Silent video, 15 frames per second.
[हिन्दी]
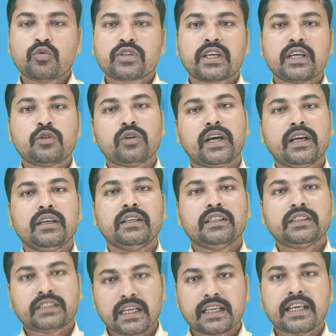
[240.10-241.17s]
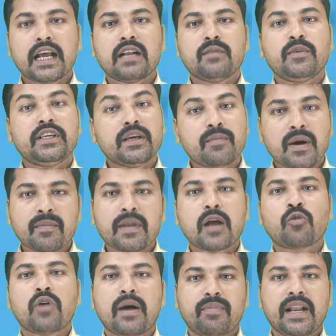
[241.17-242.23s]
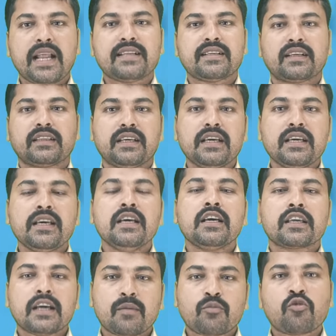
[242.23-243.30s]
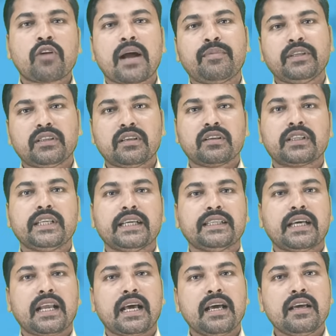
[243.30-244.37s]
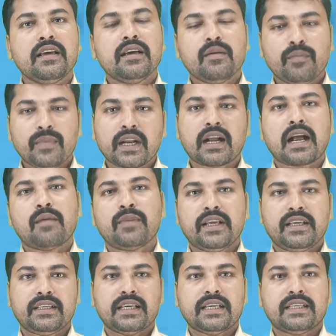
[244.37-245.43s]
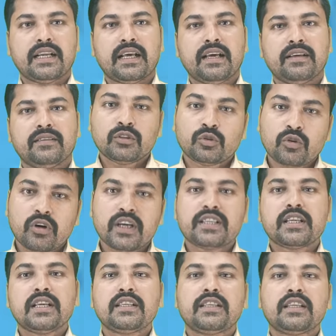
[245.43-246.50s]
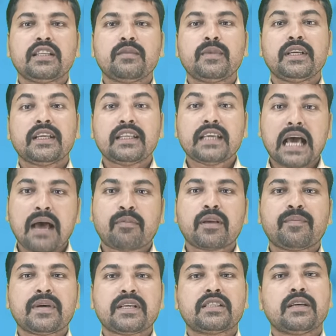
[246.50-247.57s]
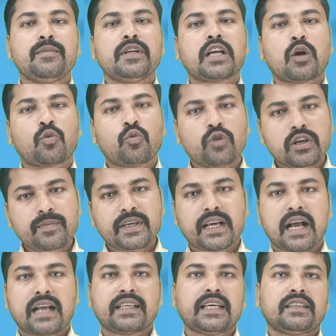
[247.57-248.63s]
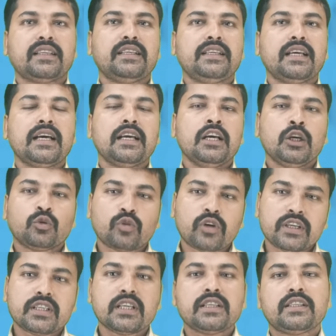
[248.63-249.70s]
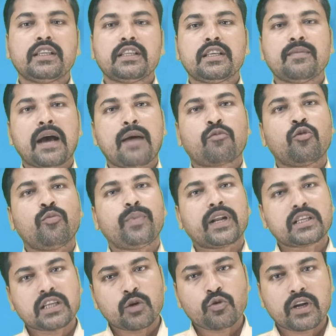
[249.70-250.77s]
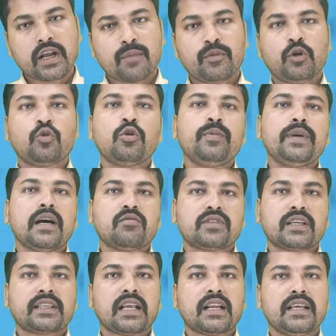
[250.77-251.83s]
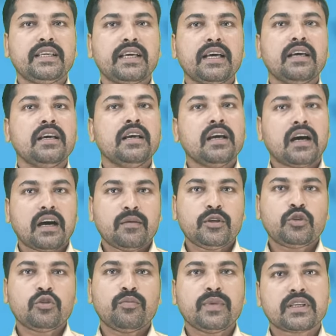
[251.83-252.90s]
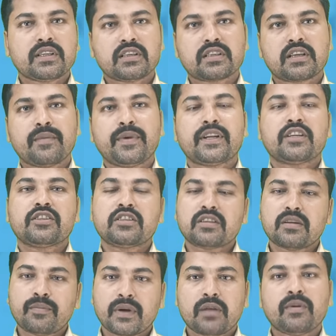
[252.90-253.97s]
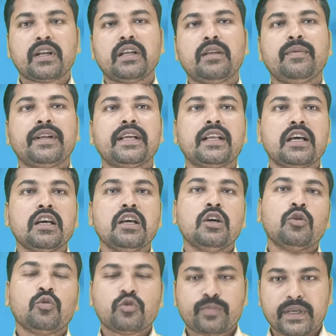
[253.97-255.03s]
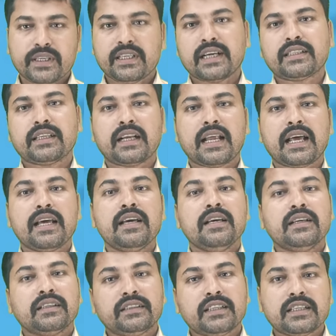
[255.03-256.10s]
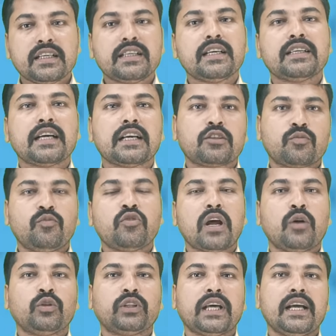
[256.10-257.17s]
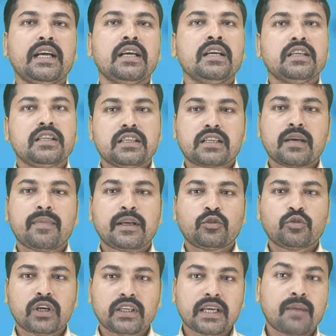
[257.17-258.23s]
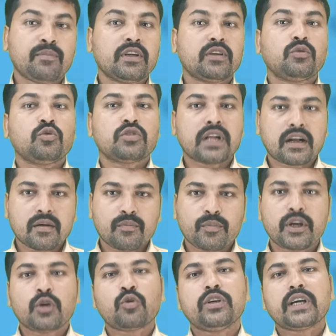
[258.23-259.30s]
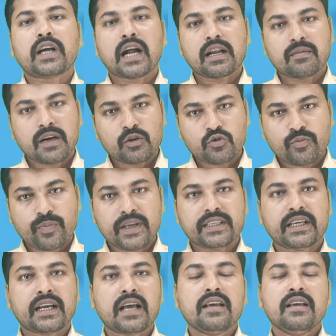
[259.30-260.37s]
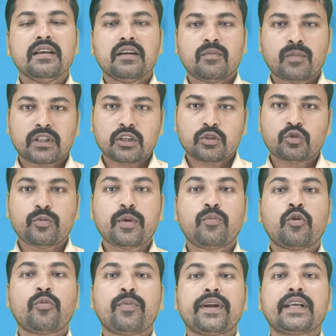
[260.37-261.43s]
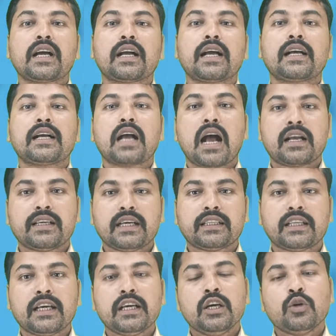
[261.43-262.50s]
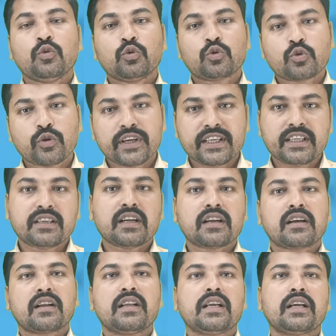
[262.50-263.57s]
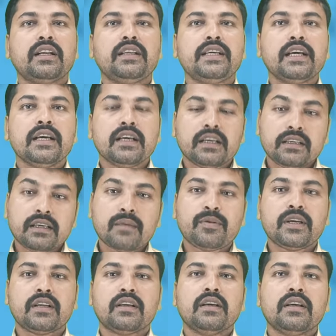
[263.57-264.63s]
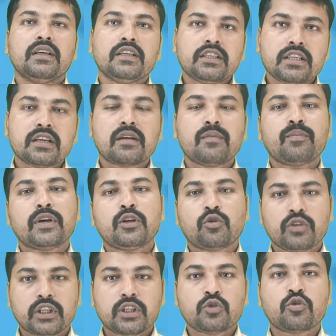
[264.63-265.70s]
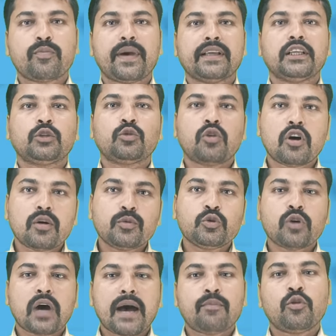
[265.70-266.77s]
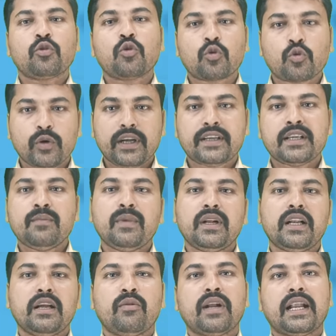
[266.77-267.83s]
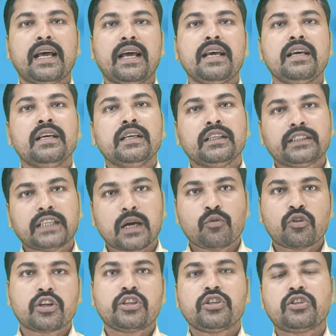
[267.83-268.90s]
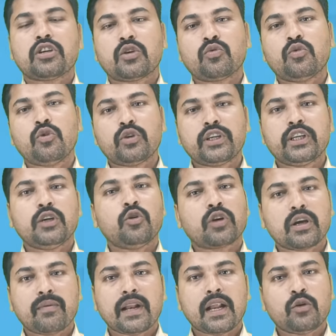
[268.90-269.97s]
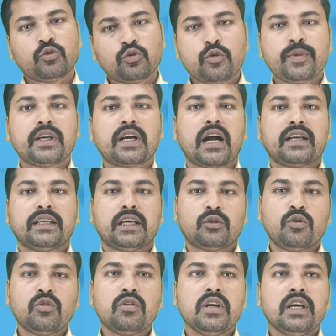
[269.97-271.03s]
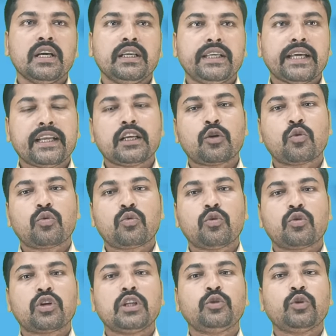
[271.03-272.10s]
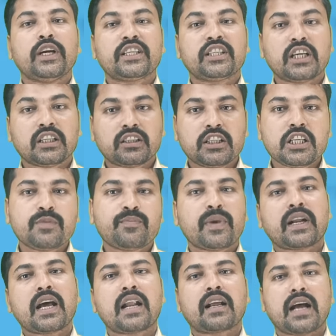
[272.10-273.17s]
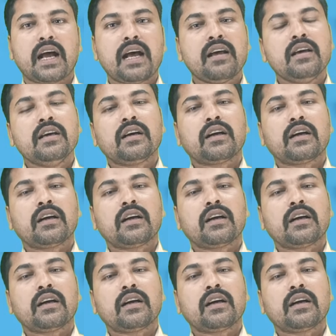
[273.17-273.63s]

उसके जो है संज्ञान में ये मामला को आप ला सकते हैं कि हमको काफ़ी तंग किया जा रहा है मेरा काम नहीं किया जा रहा है तो ऐसे स्थिति में यदि आपके पास जमीन का कोई भी कागजात नहीं है तो ऐसे स्थिति में आपको परेशान होने का बिल्कुल भी आवश्यकता नहीं है अभी जो मेसर्स कैपिटल सिस्टम प्राइवेट लिमिटेड है उस पर जाँच चल रहा है जैसे ये जाँच पूरा होता है इसके बाद जो है या फिर दूसरा कंपनी को ये कार्यभार सौंपा जाएगा मतलब जो भी प्रॉपर्टी का कागजात है उसको डिजिटल करने के लिए या फिर इसी कंपनी को यदि सौंपा जाए तो अब जो आप लोग को क्वालिटी मिलने वाला है चाहे वो रजिस्टर टू हो डिड हो क्या वाला हो जो भी कागजात हो यानी कि टोटल जो है छत्तीस प्रकार का